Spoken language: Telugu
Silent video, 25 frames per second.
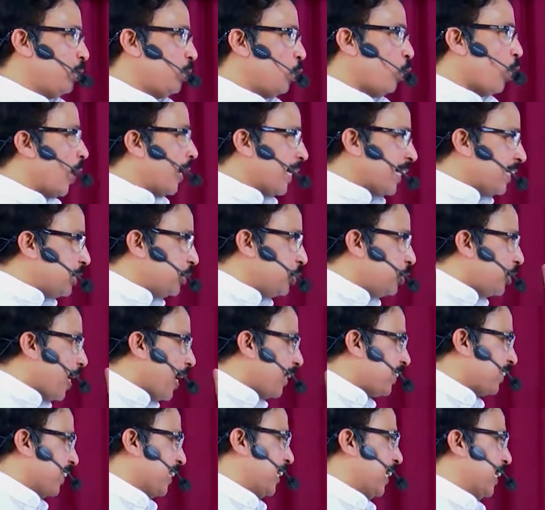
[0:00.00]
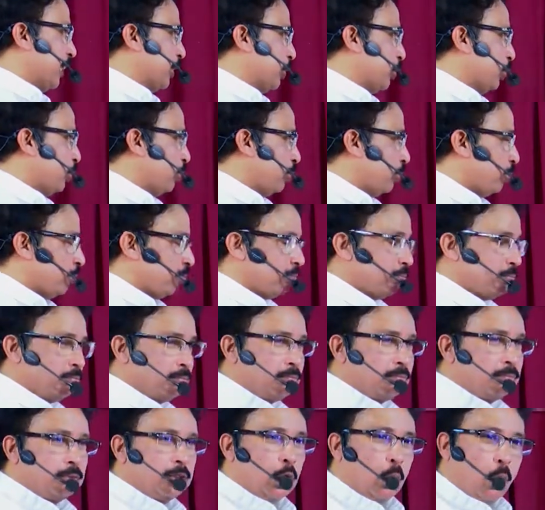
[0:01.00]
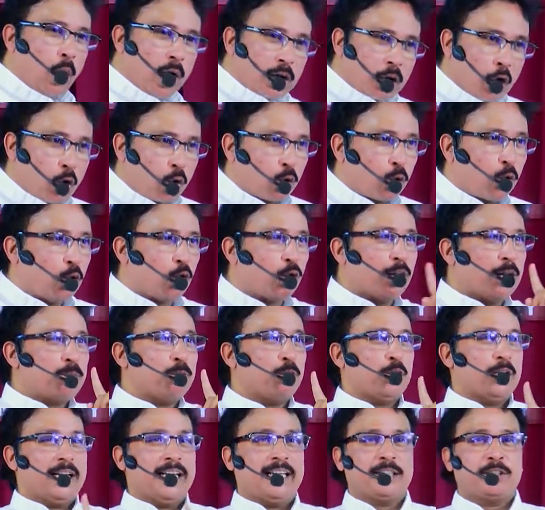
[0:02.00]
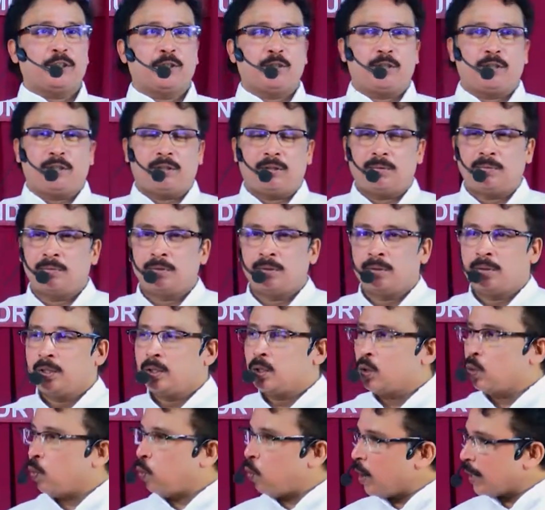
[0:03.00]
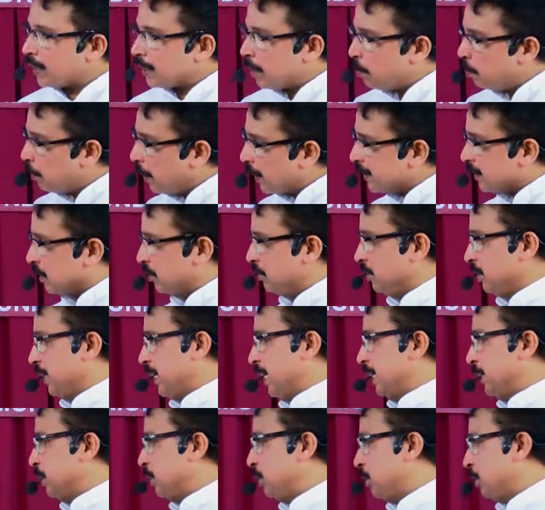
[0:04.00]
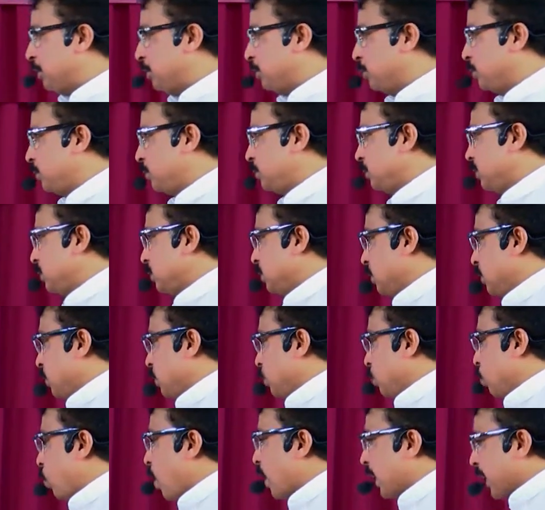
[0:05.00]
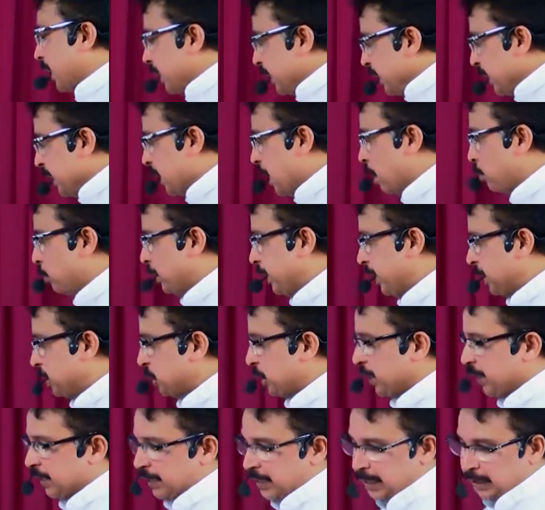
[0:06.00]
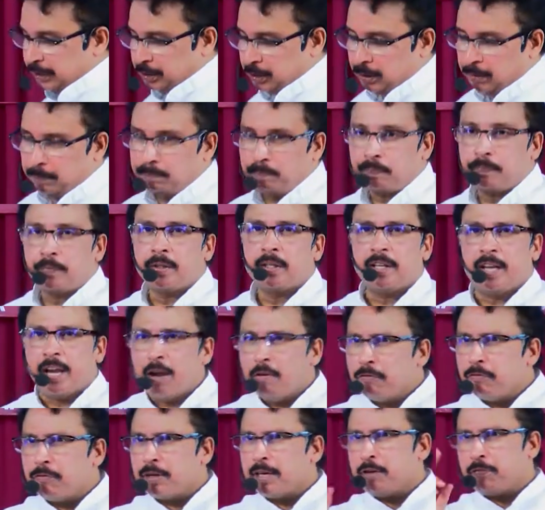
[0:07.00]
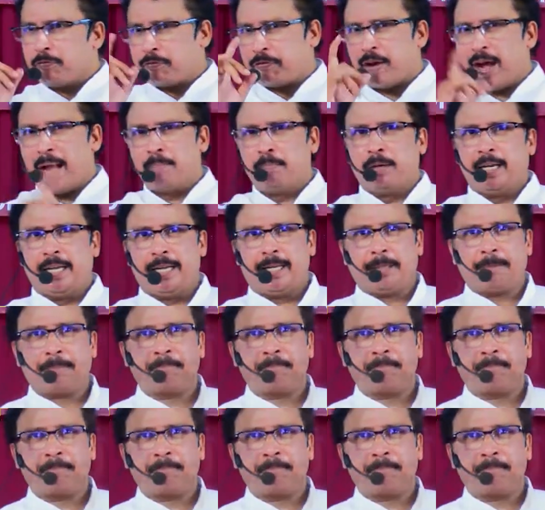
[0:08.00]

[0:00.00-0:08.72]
ఒక జాతి లేదు ఒక కులము లేదు ఒక మతం లేదు ఒక డినామినేషన్ లేదు ఎవ్రీ ఫ్యామిలీ